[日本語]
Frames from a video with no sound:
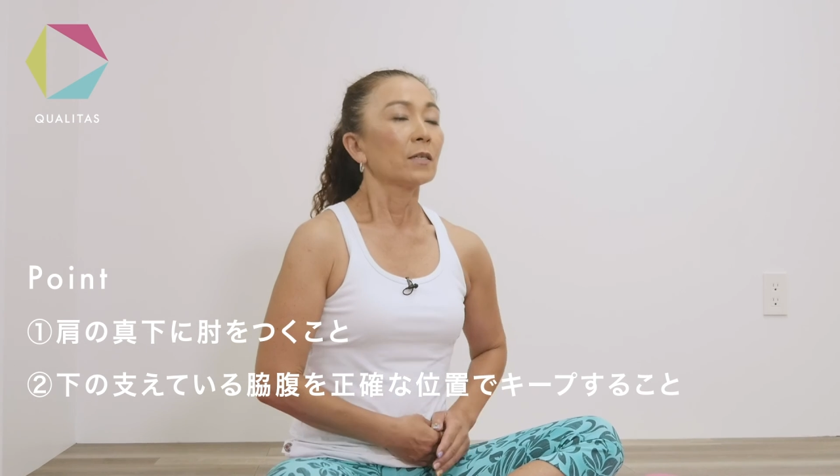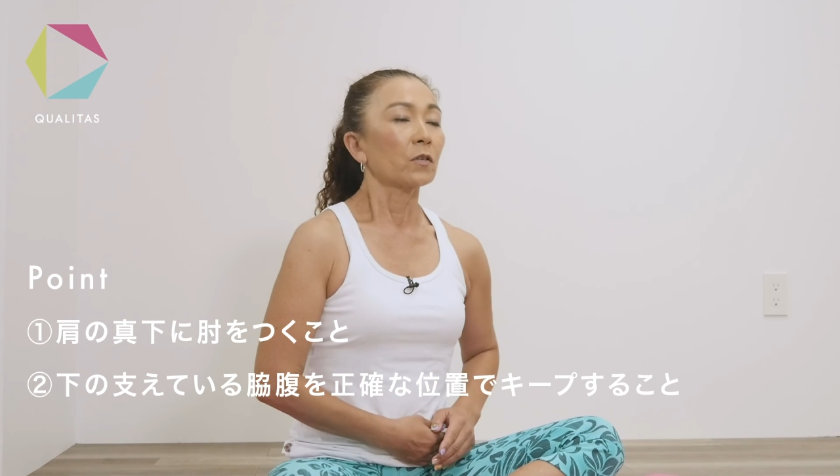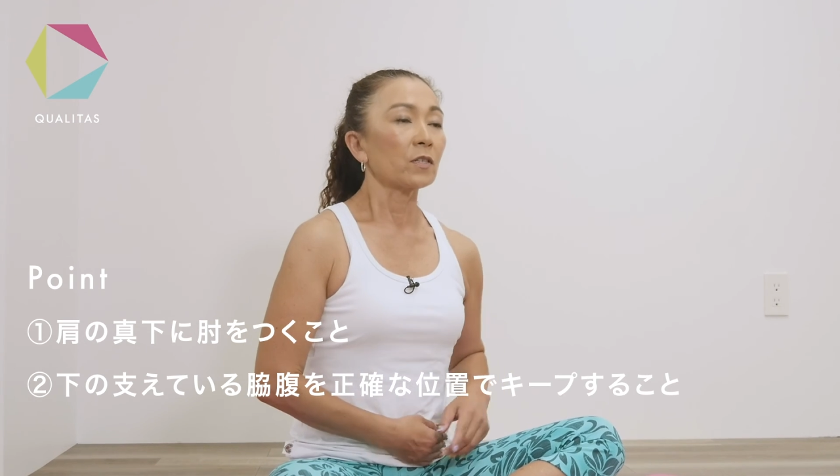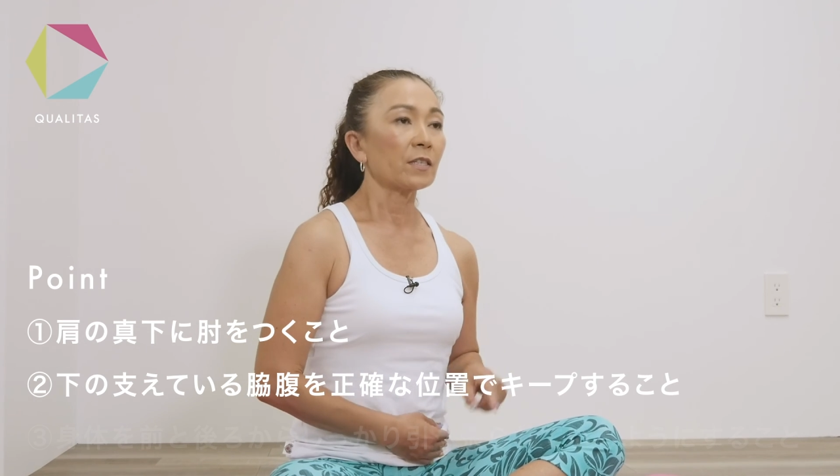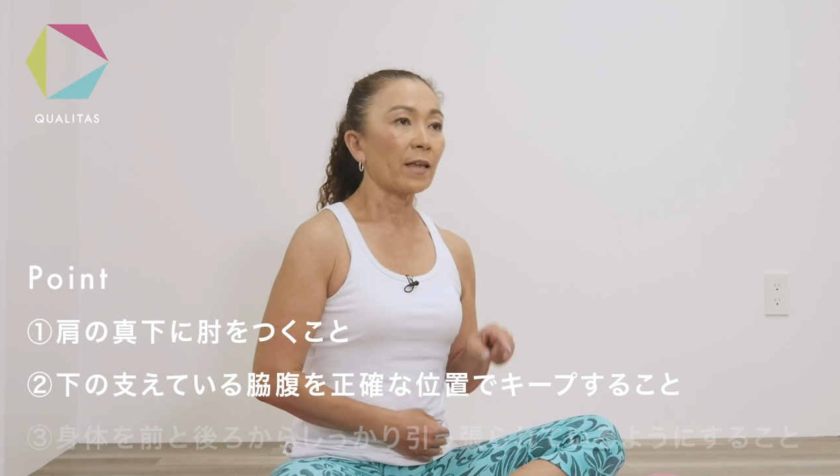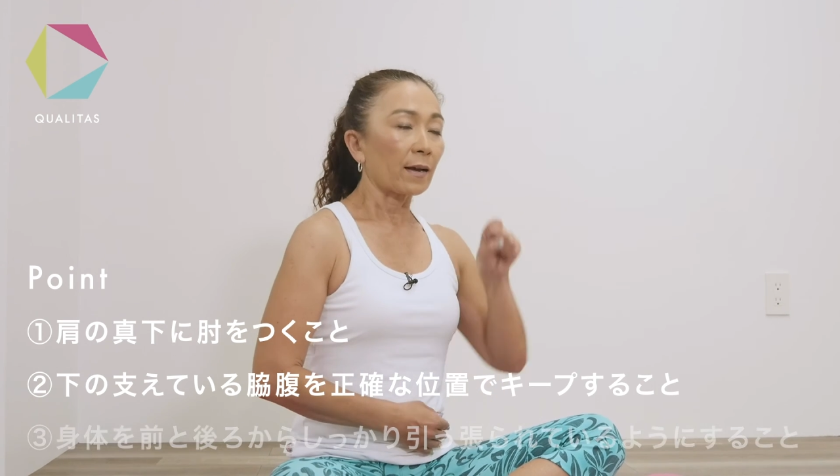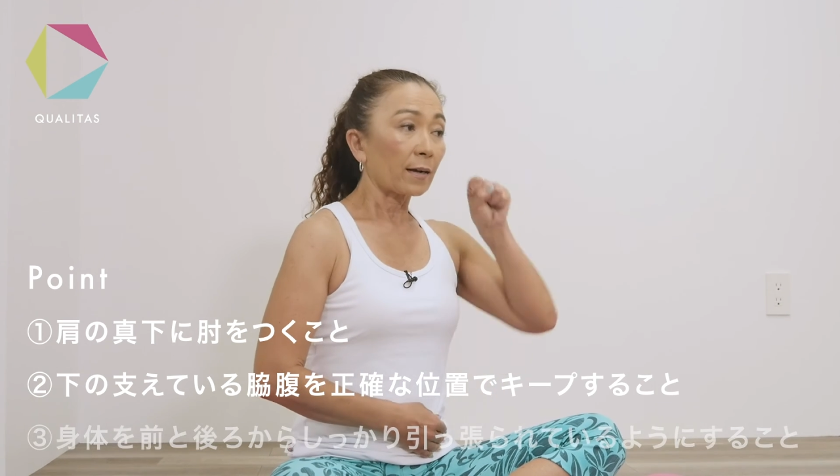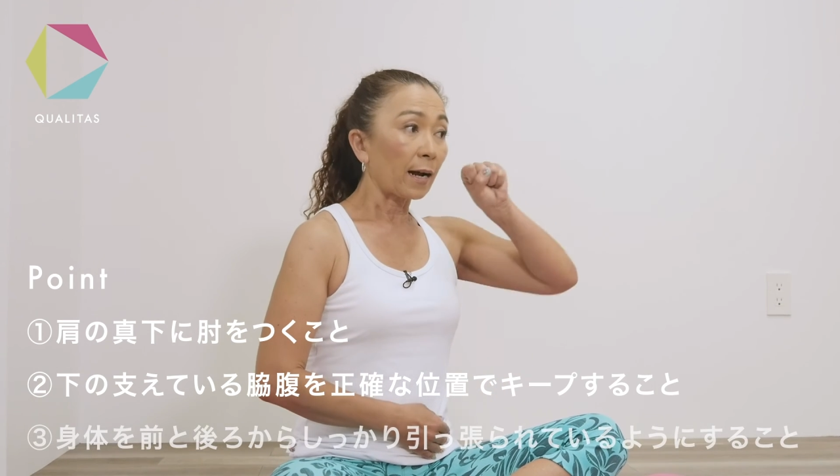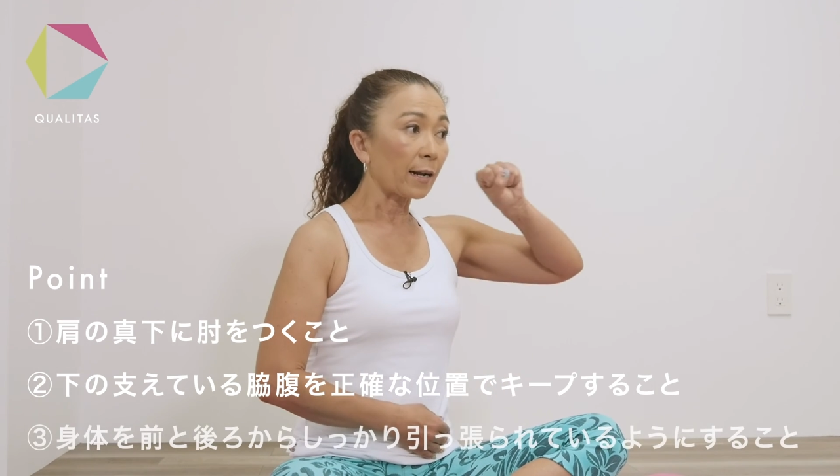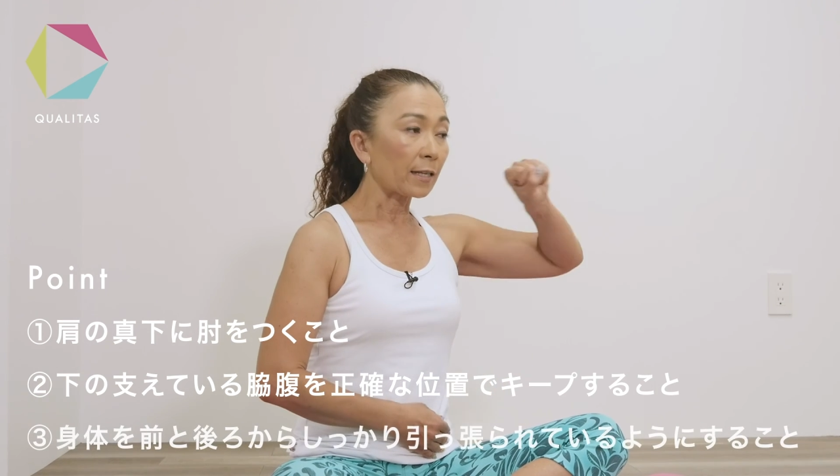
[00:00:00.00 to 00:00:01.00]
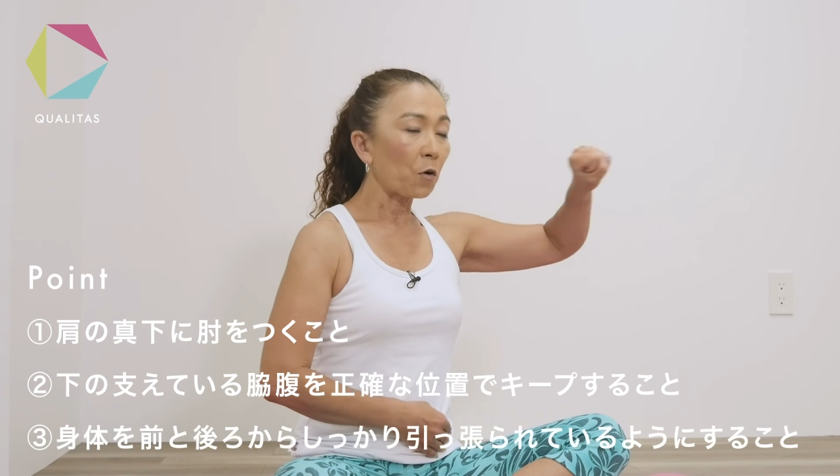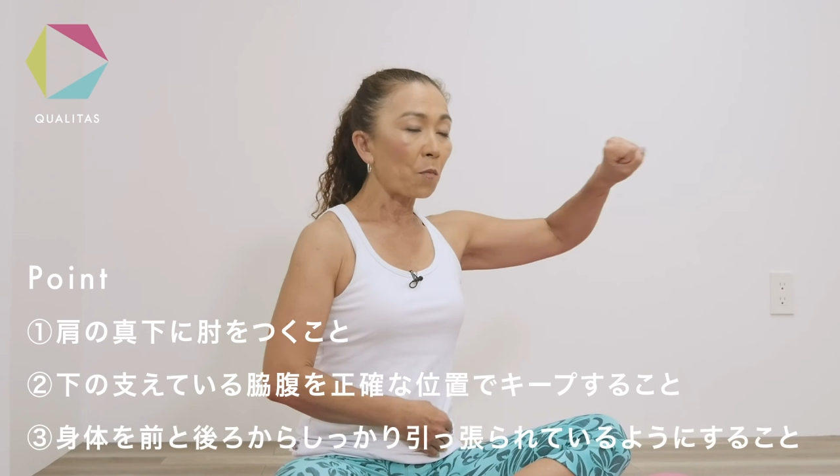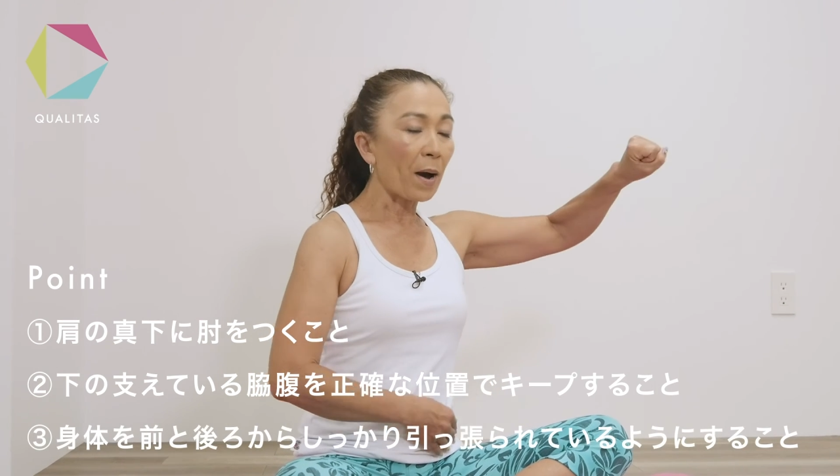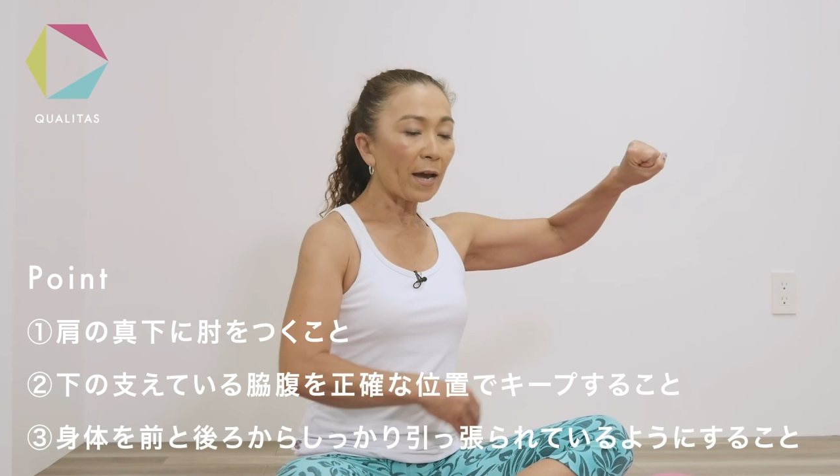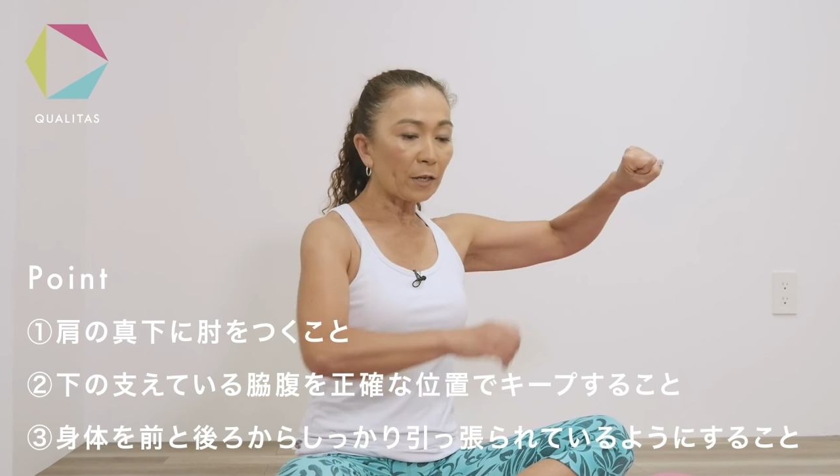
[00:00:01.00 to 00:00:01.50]
そして体
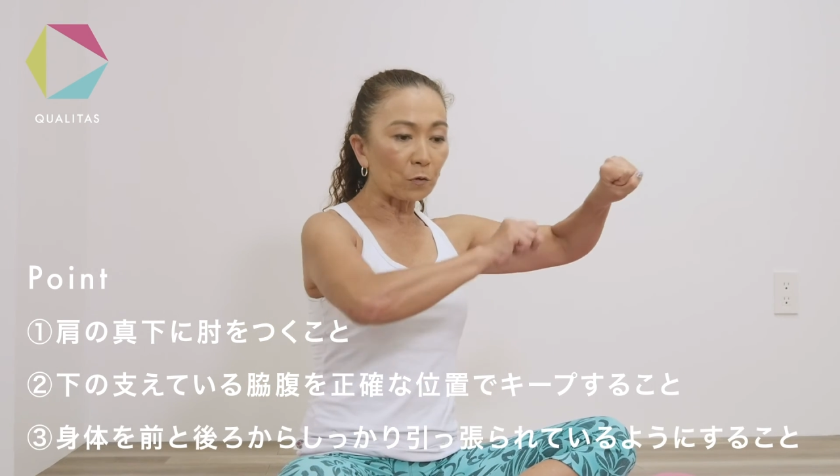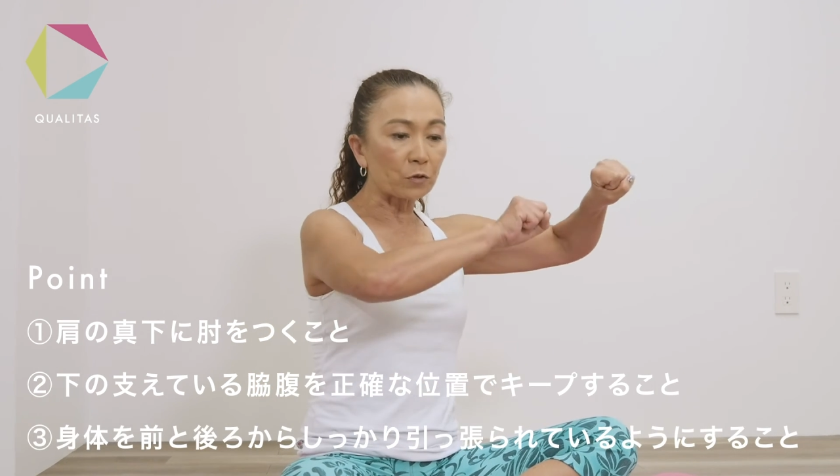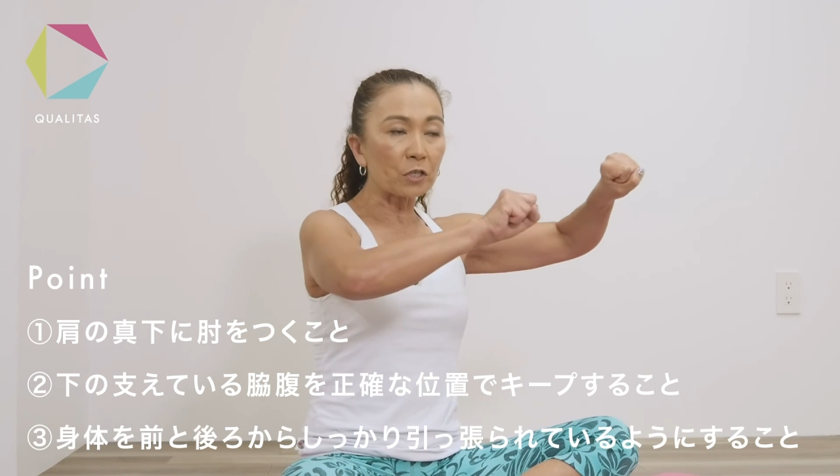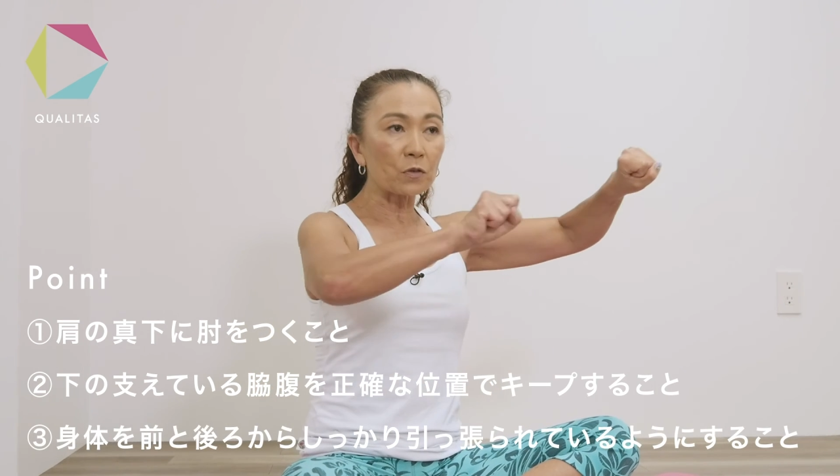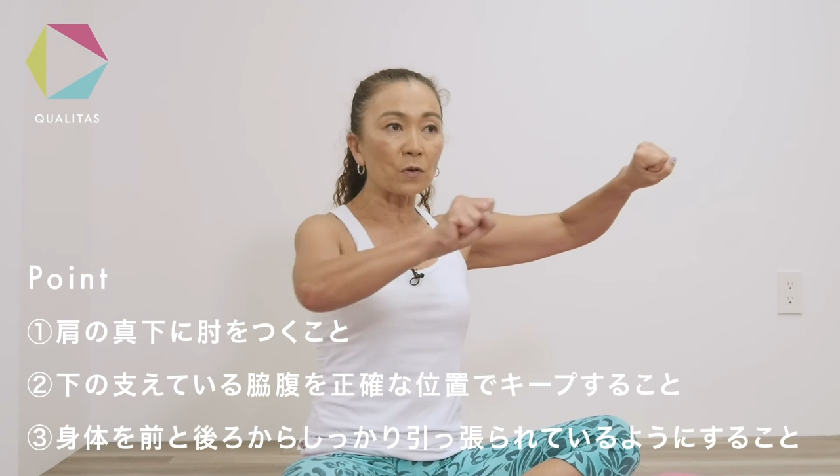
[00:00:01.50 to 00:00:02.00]
を前と後